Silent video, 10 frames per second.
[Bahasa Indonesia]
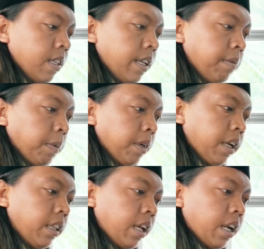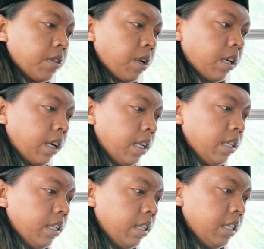yang memang kita rasakan
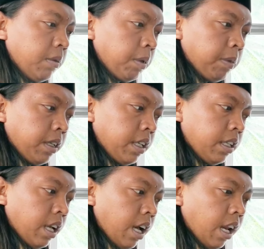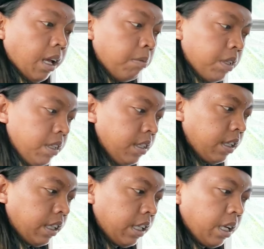yang memang kita alami
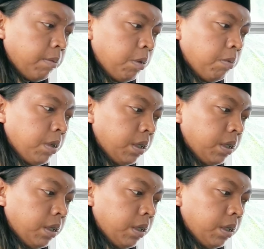ketika mau